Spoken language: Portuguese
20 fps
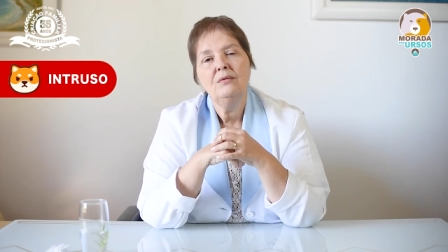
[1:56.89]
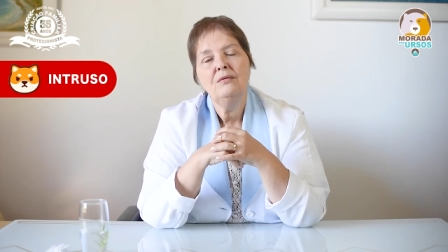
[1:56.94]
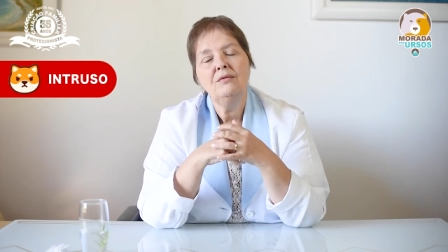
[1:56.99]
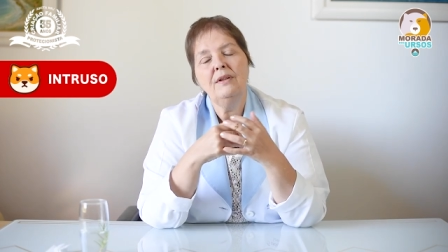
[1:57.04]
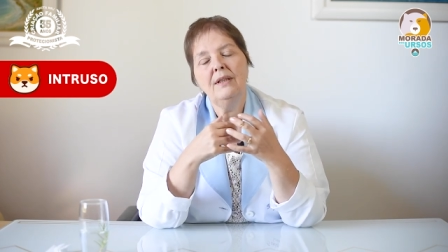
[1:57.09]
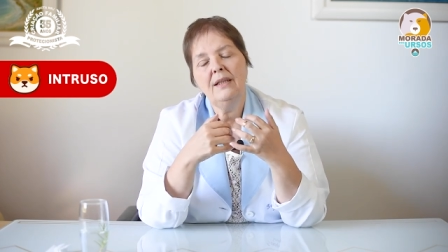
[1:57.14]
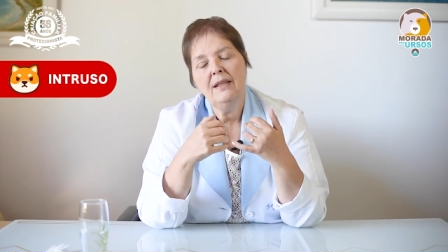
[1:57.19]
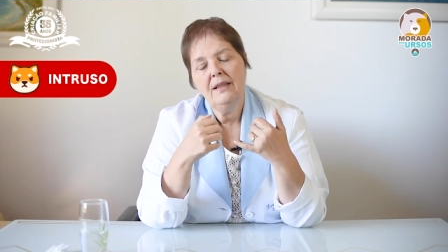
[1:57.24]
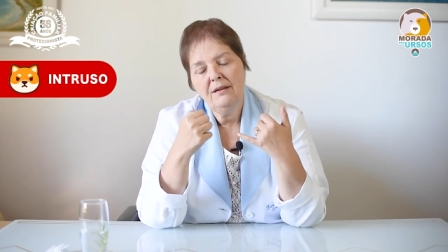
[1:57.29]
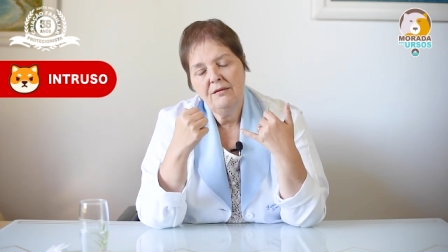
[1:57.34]

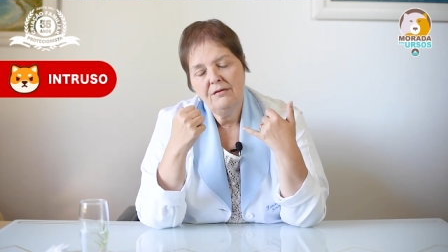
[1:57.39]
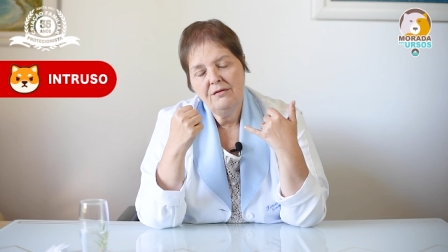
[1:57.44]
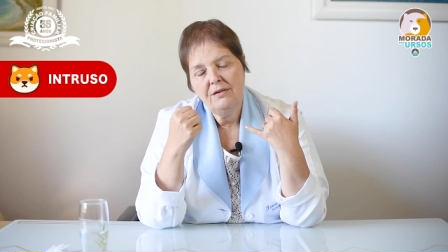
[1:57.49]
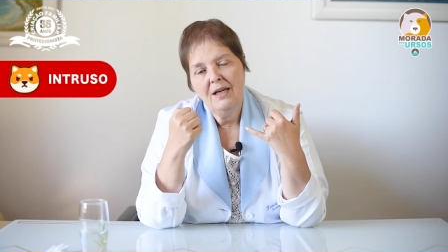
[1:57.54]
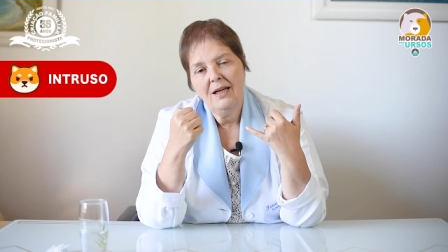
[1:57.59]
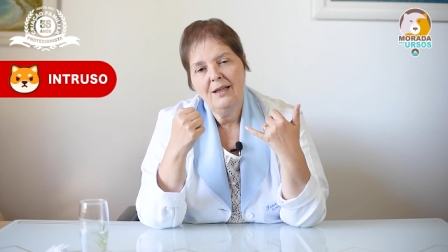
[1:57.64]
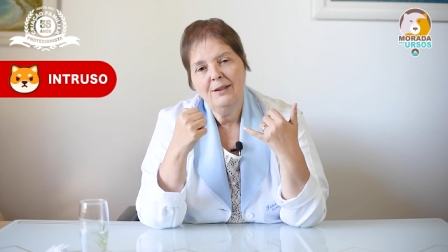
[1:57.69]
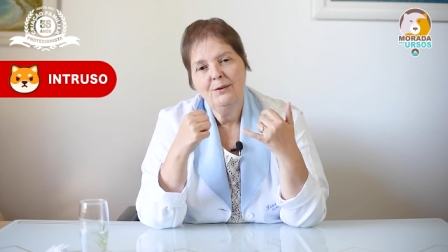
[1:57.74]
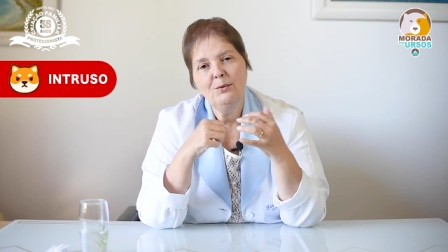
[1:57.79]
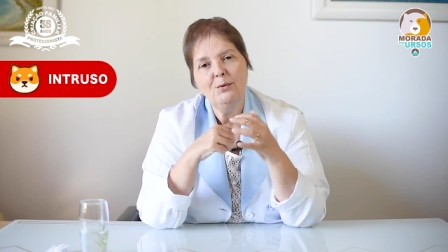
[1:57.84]
vai
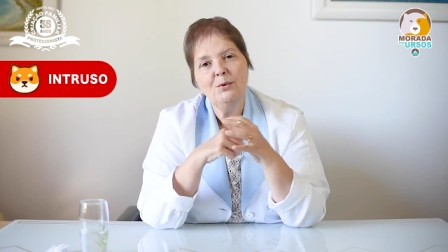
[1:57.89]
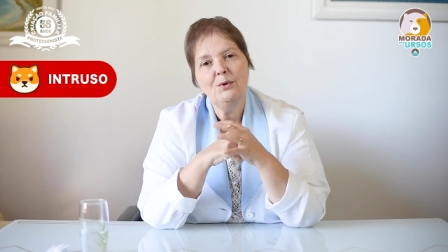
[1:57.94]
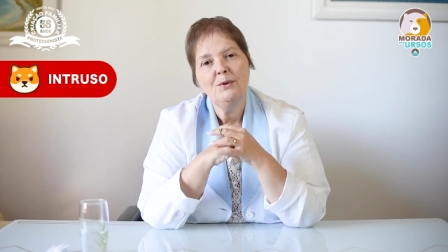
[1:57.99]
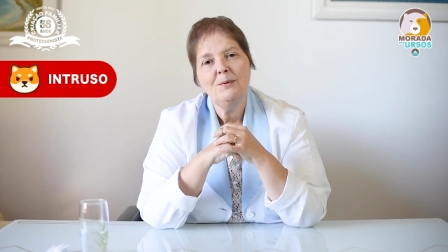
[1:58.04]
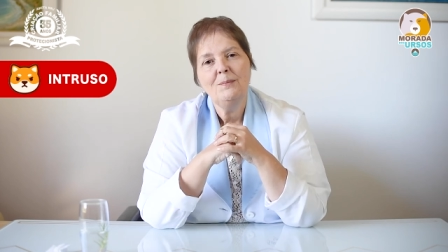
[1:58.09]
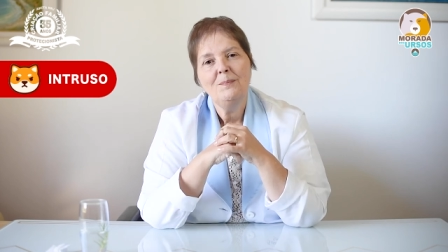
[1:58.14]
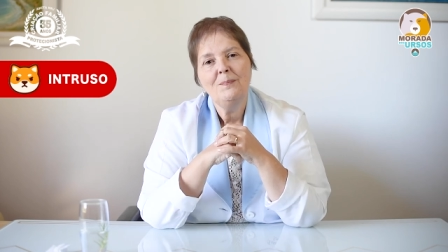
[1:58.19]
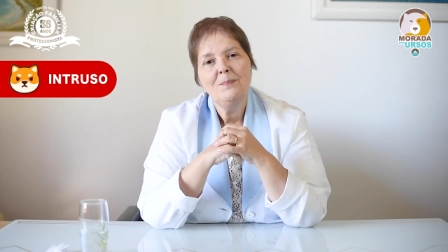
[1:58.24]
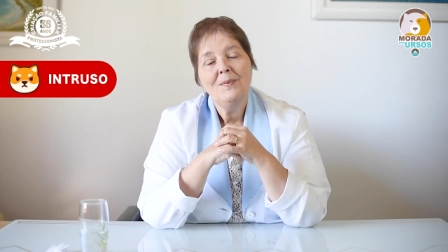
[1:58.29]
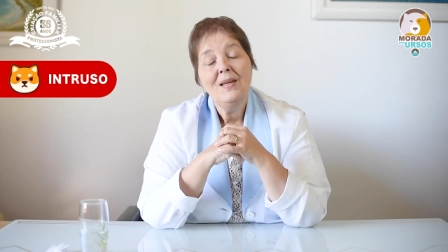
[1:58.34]
aliviar a dor
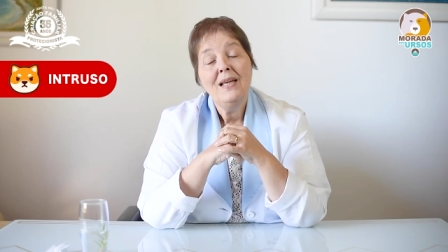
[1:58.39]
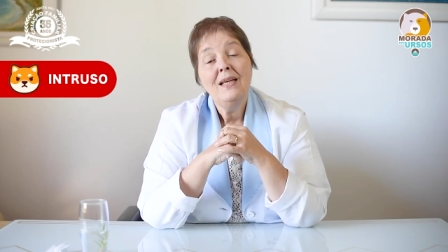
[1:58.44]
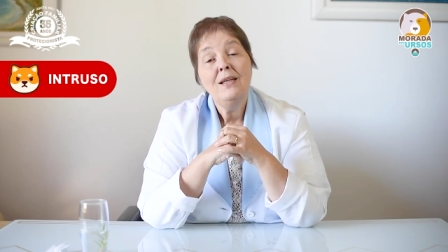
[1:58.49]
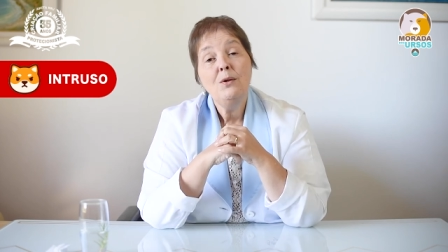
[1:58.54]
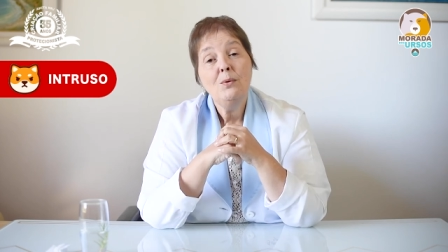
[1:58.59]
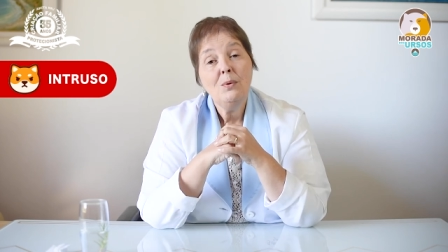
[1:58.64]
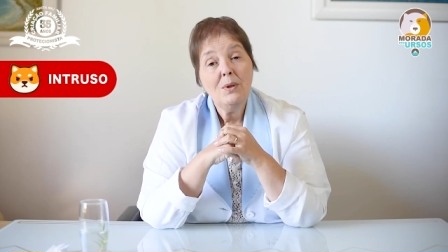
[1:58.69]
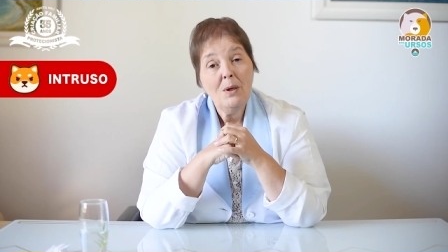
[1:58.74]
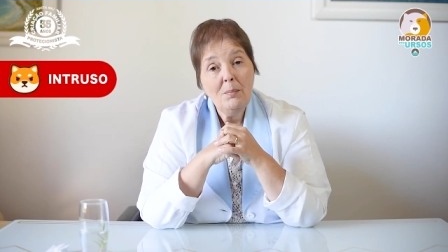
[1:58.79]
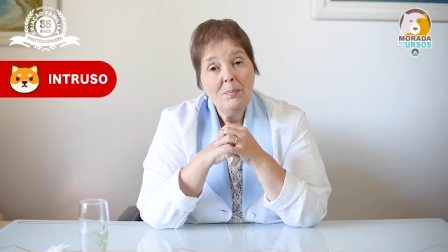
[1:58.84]

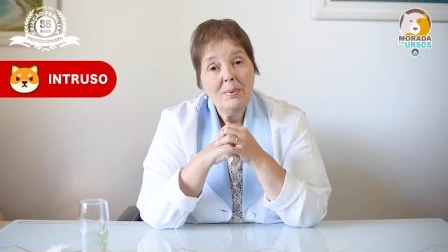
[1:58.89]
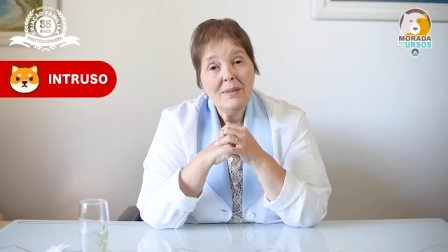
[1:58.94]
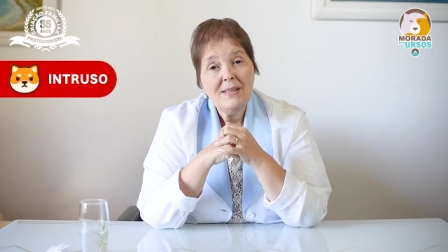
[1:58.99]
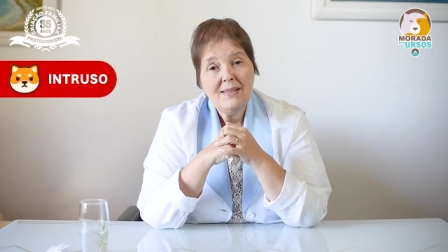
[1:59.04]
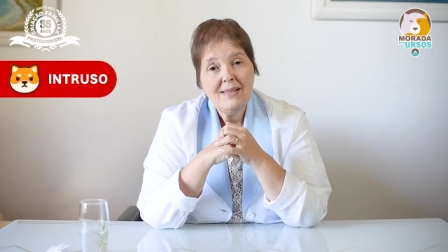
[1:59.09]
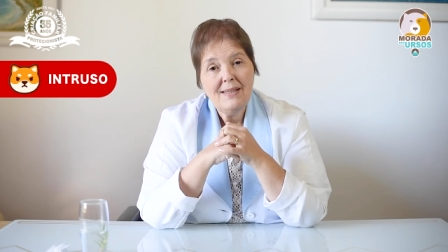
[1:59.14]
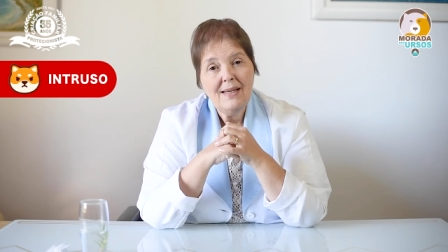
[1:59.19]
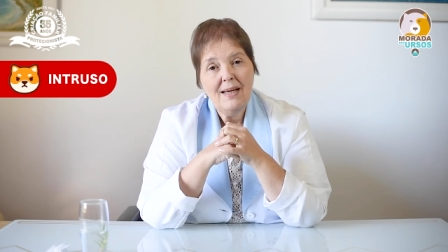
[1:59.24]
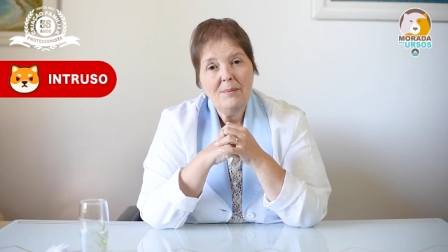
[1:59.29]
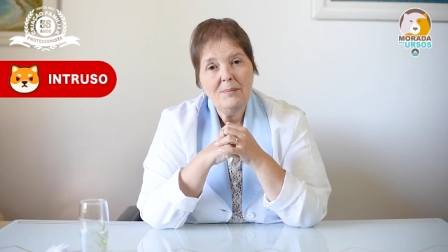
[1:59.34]
e o cão
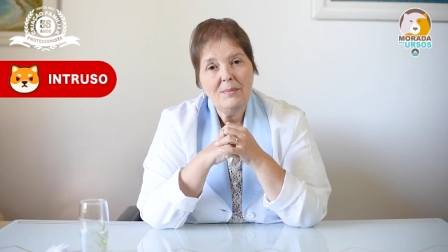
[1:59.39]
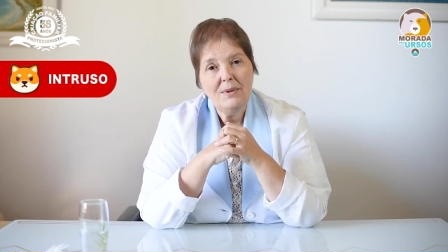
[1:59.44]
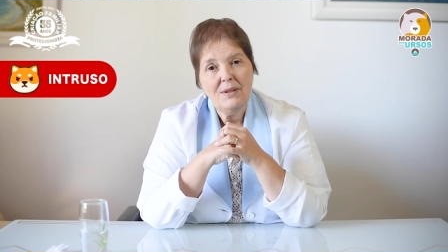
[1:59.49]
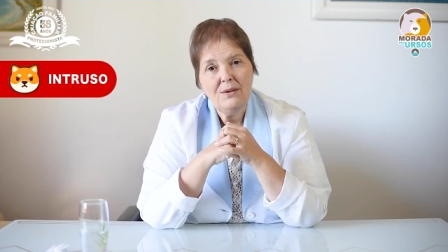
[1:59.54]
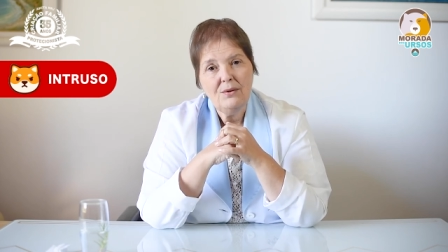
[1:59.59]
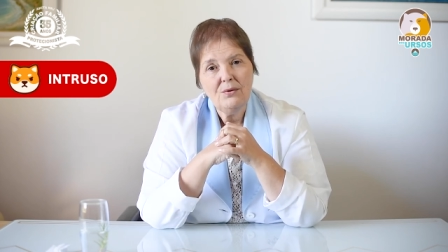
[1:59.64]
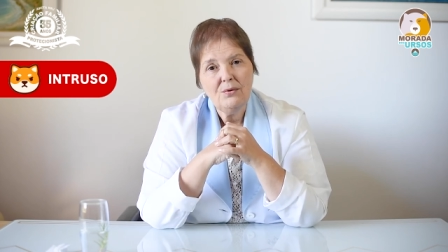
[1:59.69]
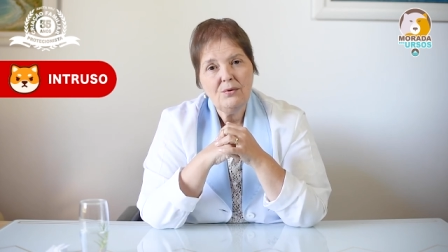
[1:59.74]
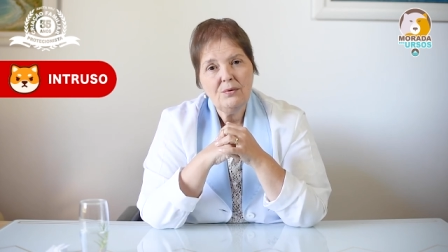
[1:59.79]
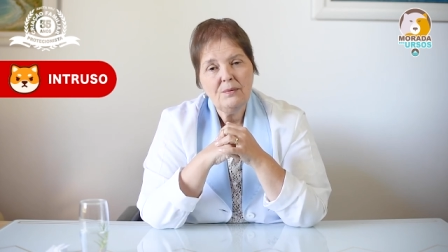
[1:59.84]

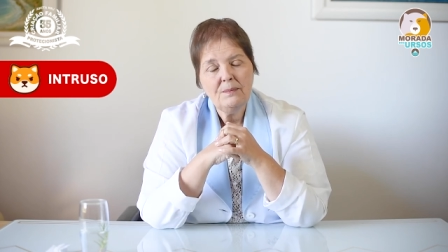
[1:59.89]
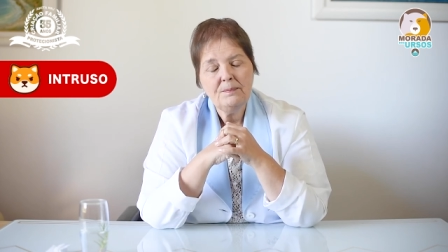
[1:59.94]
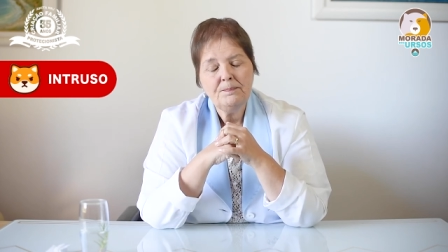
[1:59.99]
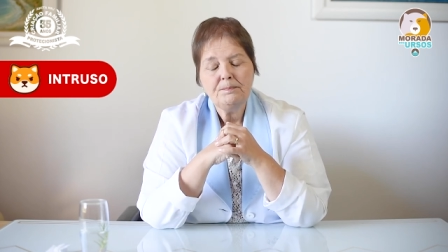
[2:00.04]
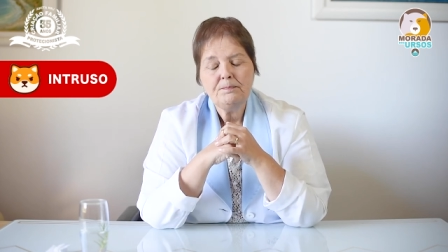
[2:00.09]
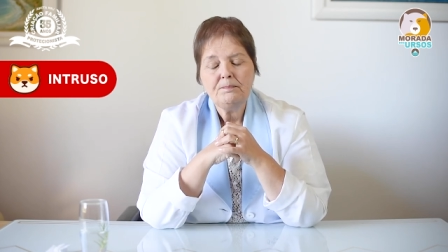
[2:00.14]
percebe isso.